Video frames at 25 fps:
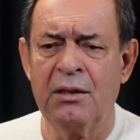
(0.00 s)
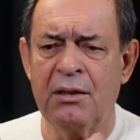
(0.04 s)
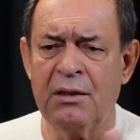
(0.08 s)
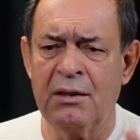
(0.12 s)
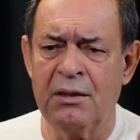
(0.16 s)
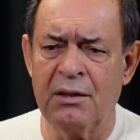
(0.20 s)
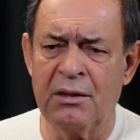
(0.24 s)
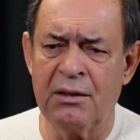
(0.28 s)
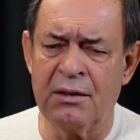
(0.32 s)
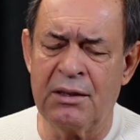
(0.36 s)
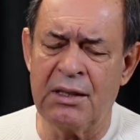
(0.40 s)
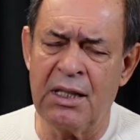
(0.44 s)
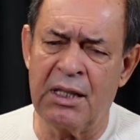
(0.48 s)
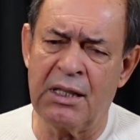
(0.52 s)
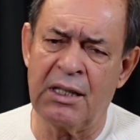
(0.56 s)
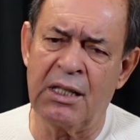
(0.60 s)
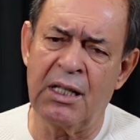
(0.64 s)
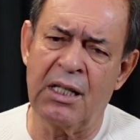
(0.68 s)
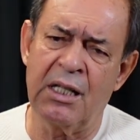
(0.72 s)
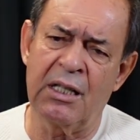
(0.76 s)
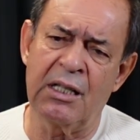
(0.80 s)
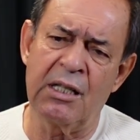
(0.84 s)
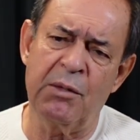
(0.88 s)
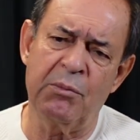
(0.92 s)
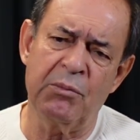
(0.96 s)
e,
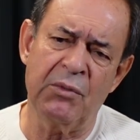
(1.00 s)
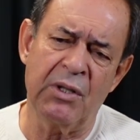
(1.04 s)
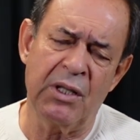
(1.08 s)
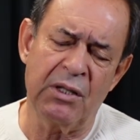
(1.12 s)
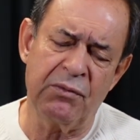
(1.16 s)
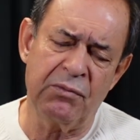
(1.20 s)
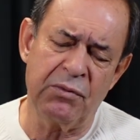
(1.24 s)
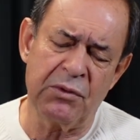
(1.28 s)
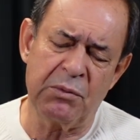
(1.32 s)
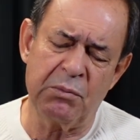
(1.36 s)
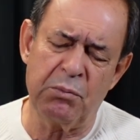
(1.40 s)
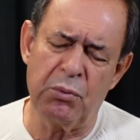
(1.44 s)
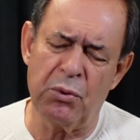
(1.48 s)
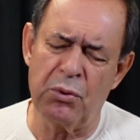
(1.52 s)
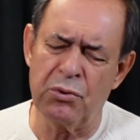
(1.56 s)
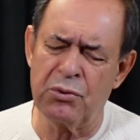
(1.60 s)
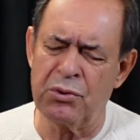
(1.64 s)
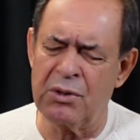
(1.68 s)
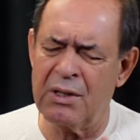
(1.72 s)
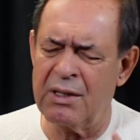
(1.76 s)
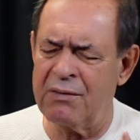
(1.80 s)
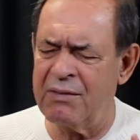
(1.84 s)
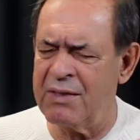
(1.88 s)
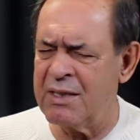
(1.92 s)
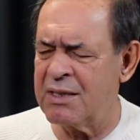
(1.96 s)
teknik adamlar
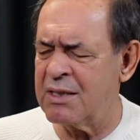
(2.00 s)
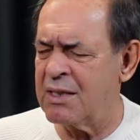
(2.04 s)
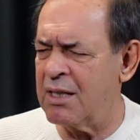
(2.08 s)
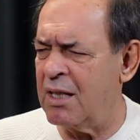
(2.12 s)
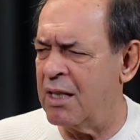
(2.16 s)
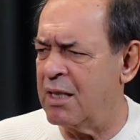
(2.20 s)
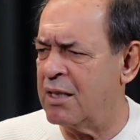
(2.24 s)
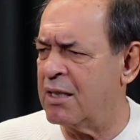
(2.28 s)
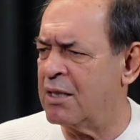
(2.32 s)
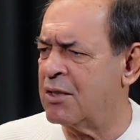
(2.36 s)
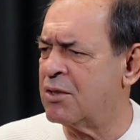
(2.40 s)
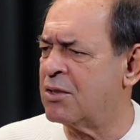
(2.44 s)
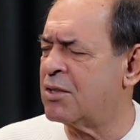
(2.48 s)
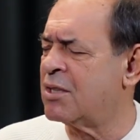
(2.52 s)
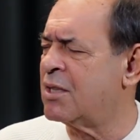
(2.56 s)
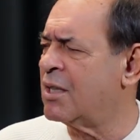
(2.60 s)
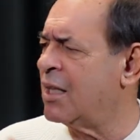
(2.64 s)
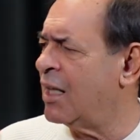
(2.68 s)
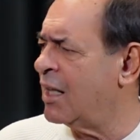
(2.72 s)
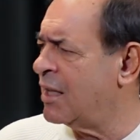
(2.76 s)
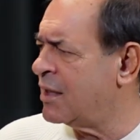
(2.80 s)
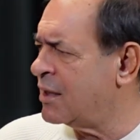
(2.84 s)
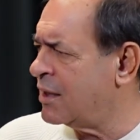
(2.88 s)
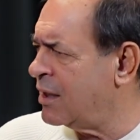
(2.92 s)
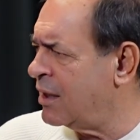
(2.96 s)
futbolcular vesaire
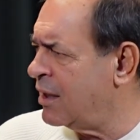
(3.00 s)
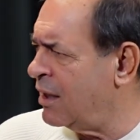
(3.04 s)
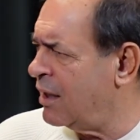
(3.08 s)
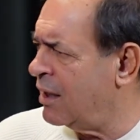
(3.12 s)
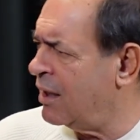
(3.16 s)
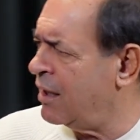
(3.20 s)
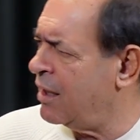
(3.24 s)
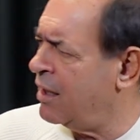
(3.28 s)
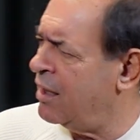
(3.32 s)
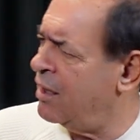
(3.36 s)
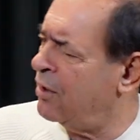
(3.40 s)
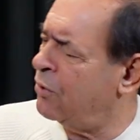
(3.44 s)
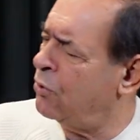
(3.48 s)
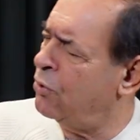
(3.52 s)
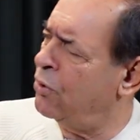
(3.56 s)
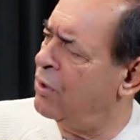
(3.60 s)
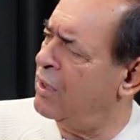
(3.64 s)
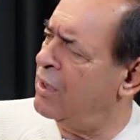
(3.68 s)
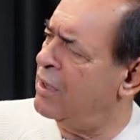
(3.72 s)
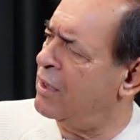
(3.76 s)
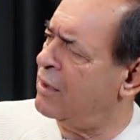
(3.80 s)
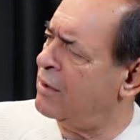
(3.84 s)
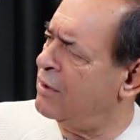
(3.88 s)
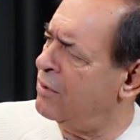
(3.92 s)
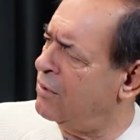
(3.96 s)
siyaseti araya
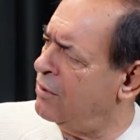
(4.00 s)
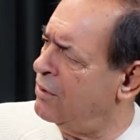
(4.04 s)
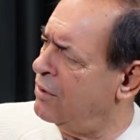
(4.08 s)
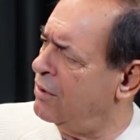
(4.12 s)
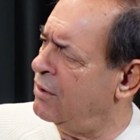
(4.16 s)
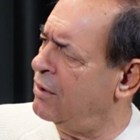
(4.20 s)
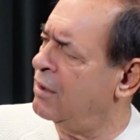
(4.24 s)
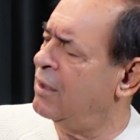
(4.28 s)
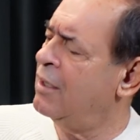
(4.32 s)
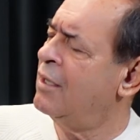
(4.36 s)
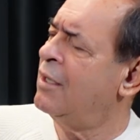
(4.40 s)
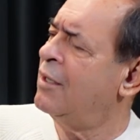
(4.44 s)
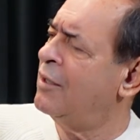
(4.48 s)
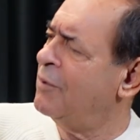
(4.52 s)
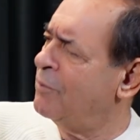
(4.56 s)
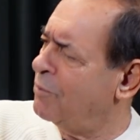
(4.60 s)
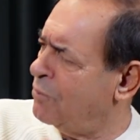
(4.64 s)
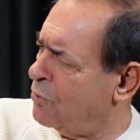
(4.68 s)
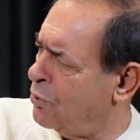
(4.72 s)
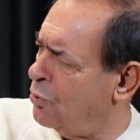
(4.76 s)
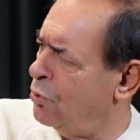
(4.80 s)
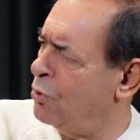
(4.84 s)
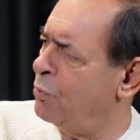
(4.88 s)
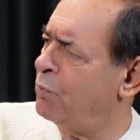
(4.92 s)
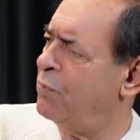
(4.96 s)
koyarak e,
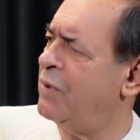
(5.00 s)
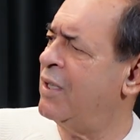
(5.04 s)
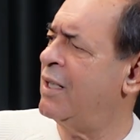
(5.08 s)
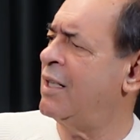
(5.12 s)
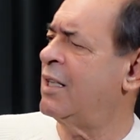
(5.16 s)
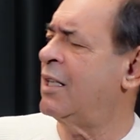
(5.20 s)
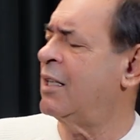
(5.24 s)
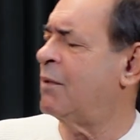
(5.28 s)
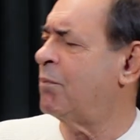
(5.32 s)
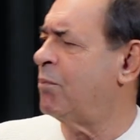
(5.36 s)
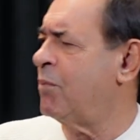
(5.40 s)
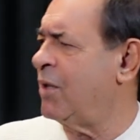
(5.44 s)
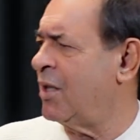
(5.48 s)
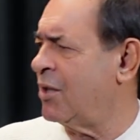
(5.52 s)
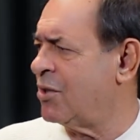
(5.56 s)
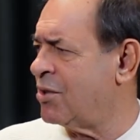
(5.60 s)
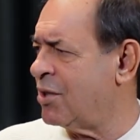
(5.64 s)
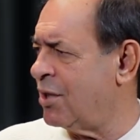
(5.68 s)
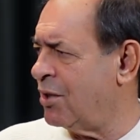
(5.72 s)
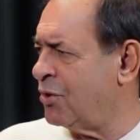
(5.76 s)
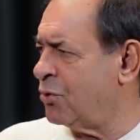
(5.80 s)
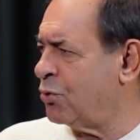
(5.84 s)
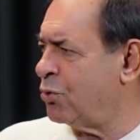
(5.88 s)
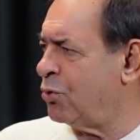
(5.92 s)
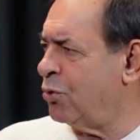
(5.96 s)
kulüplere gitmeye
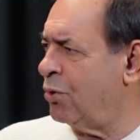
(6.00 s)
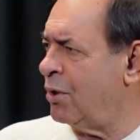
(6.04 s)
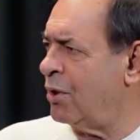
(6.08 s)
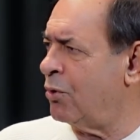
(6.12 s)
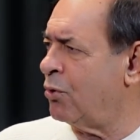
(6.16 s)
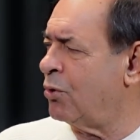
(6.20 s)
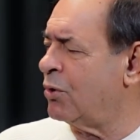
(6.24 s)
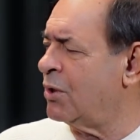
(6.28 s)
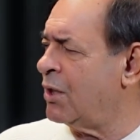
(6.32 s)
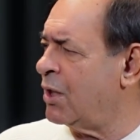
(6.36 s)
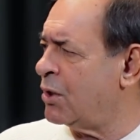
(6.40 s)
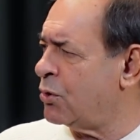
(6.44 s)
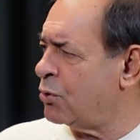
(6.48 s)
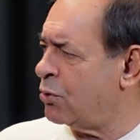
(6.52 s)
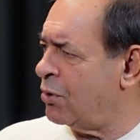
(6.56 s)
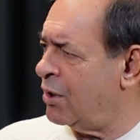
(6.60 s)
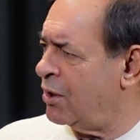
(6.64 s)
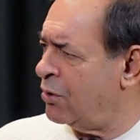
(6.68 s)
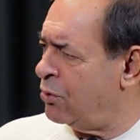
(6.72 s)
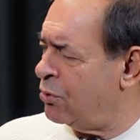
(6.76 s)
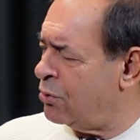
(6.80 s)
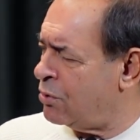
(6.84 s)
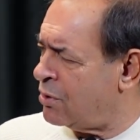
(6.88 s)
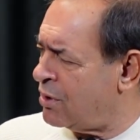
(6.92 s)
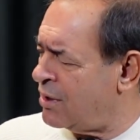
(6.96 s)
çalışıyorlar. Ondan sonra
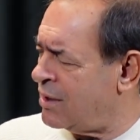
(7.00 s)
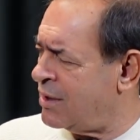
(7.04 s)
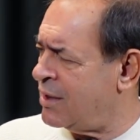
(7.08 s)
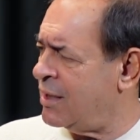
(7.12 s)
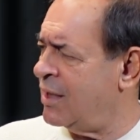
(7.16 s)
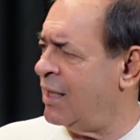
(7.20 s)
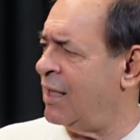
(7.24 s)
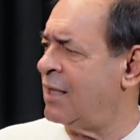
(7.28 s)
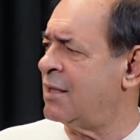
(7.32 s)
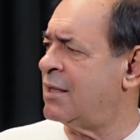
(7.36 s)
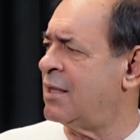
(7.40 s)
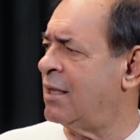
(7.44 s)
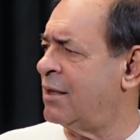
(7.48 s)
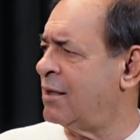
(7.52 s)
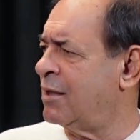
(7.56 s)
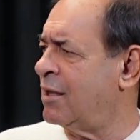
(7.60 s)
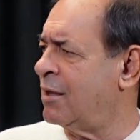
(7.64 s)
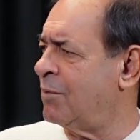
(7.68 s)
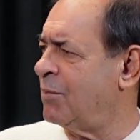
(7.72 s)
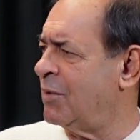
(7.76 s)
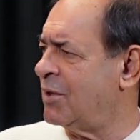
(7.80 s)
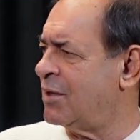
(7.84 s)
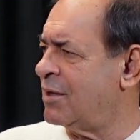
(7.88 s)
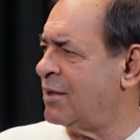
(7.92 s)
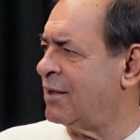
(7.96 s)
evet. diyoruz ki siyaset
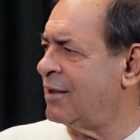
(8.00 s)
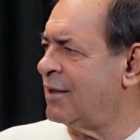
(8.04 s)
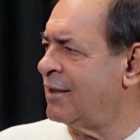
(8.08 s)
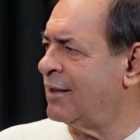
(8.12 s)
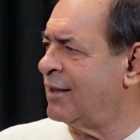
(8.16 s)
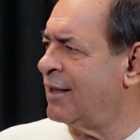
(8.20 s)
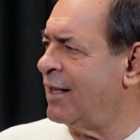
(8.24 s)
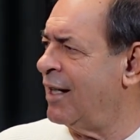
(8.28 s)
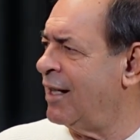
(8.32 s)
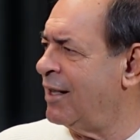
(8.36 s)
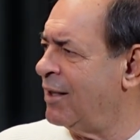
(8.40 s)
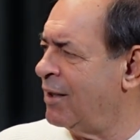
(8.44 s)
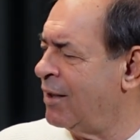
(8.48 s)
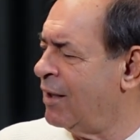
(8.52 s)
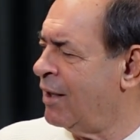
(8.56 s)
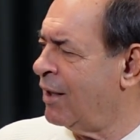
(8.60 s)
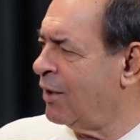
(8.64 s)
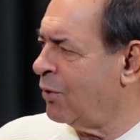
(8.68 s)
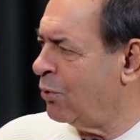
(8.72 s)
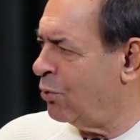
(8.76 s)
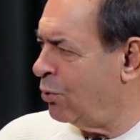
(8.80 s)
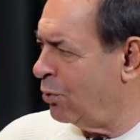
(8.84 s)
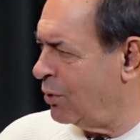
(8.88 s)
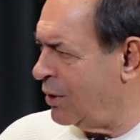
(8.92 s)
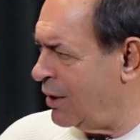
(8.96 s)
girmesin. Yani
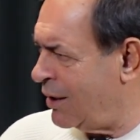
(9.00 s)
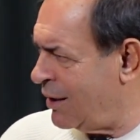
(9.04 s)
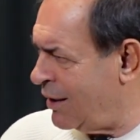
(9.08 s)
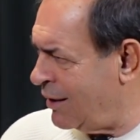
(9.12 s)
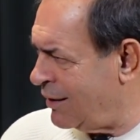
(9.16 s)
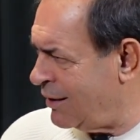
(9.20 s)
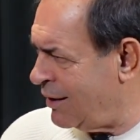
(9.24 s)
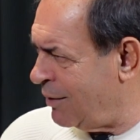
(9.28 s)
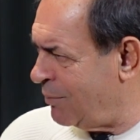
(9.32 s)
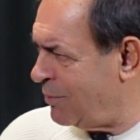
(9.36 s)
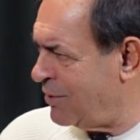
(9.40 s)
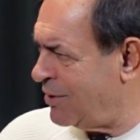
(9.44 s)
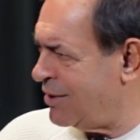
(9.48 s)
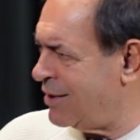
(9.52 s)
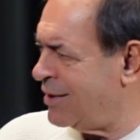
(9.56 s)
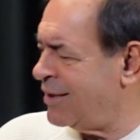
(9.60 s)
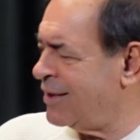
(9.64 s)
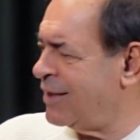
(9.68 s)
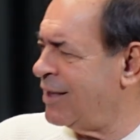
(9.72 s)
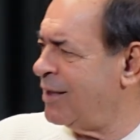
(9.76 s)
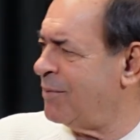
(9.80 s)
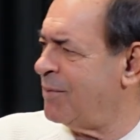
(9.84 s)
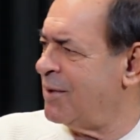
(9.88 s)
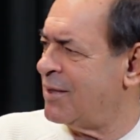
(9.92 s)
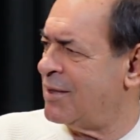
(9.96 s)
kullanan da
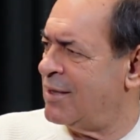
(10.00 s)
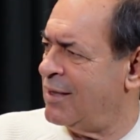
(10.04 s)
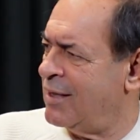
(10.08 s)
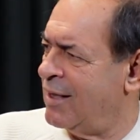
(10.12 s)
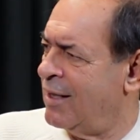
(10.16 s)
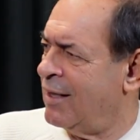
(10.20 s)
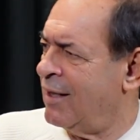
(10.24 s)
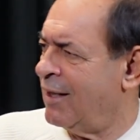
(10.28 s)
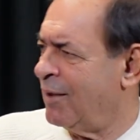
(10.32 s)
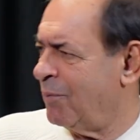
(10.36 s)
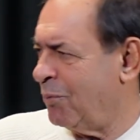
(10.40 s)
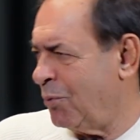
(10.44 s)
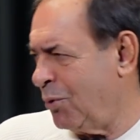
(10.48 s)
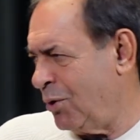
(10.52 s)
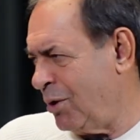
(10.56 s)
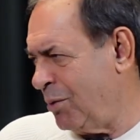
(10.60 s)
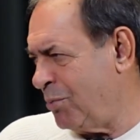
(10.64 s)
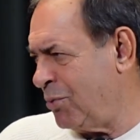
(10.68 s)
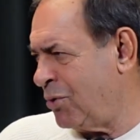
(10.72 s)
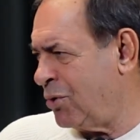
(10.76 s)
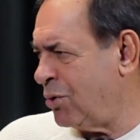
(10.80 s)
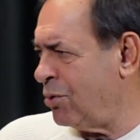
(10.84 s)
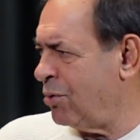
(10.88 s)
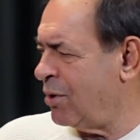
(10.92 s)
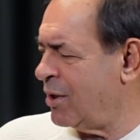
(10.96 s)
biziz girmezdi. Böyle
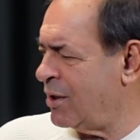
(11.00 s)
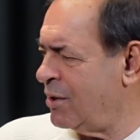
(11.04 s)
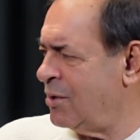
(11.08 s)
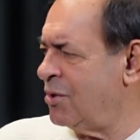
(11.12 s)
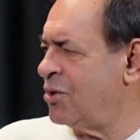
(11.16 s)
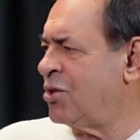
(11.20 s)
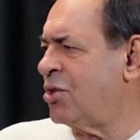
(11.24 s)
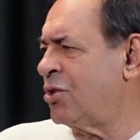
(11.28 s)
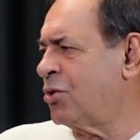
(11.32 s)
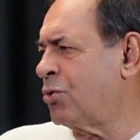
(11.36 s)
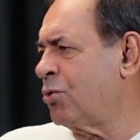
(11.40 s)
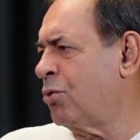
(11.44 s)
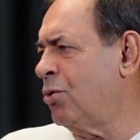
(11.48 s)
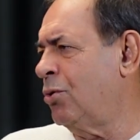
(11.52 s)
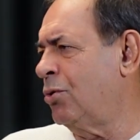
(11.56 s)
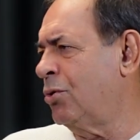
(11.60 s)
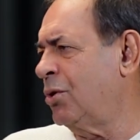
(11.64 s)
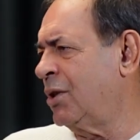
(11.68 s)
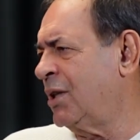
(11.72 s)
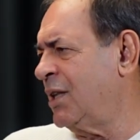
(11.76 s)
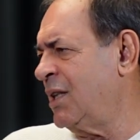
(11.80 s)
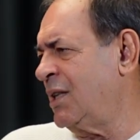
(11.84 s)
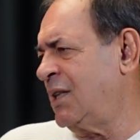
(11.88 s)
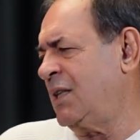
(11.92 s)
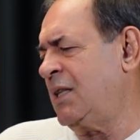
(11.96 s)
bir şey yok. İç içe
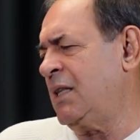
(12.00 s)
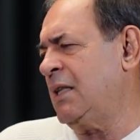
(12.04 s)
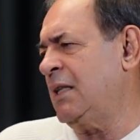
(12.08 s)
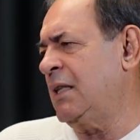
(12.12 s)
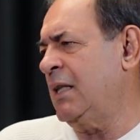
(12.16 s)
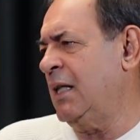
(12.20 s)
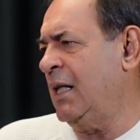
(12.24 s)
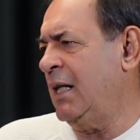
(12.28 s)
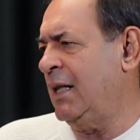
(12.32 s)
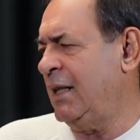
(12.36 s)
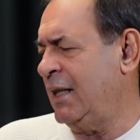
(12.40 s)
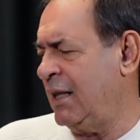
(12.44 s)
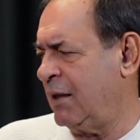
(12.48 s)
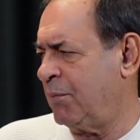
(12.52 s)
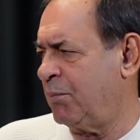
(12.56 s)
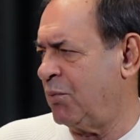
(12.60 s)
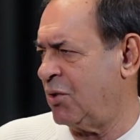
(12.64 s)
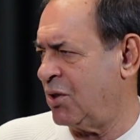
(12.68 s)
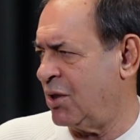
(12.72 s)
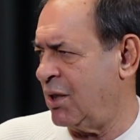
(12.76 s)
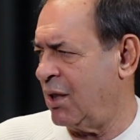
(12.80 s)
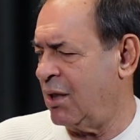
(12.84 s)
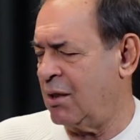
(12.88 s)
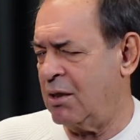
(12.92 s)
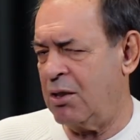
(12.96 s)
oldu kesin yani. Evet. Net bir
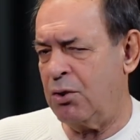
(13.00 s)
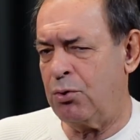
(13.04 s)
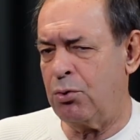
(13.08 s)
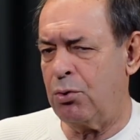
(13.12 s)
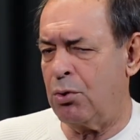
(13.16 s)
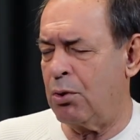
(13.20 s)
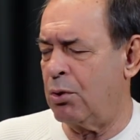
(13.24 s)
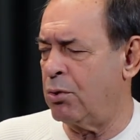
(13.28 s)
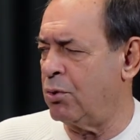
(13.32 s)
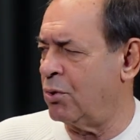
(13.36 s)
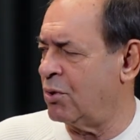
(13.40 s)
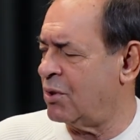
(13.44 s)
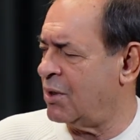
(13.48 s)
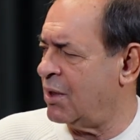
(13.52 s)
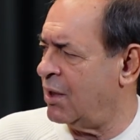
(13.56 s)
şekilde görülüyor